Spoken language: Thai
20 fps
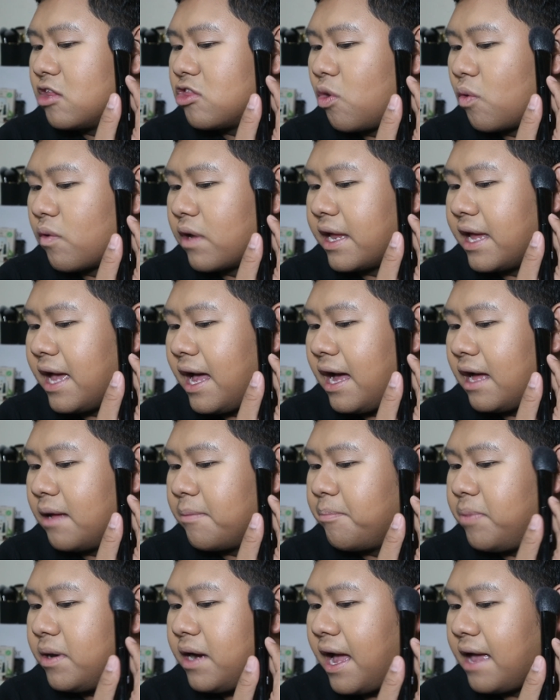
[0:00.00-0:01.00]
ตรงนี้
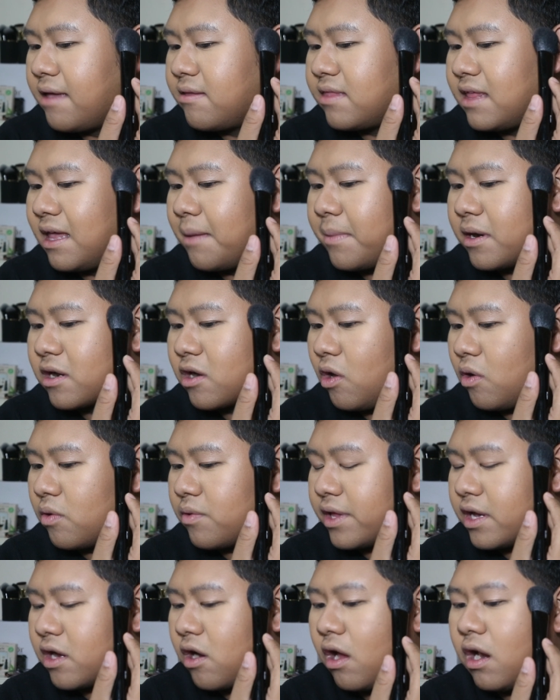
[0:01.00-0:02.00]
เพื่อให้สีมันกล่อง
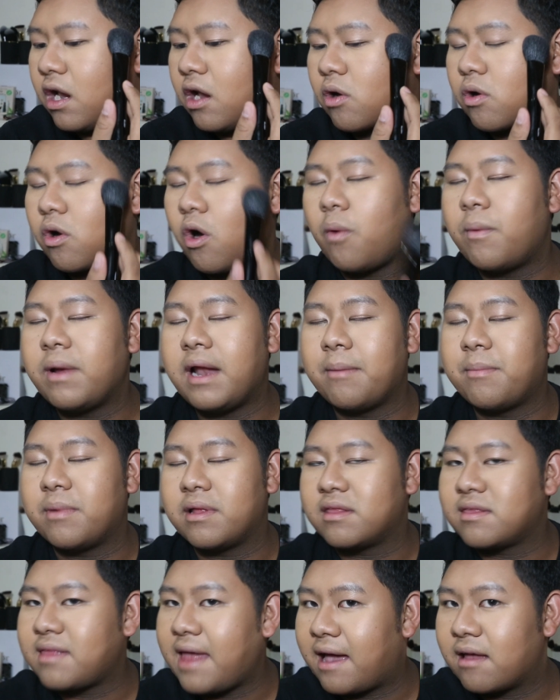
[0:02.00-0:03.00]
นี้ก่อนแล้วก็เวลาเหมื
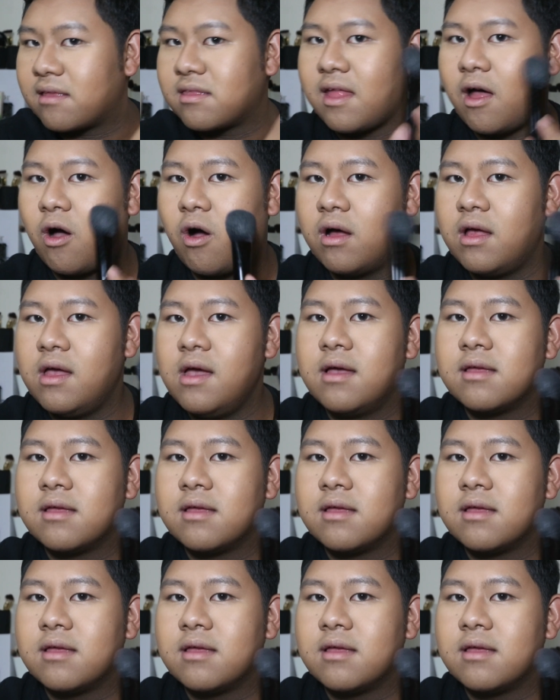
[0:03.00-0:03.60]
อนแสงส่อง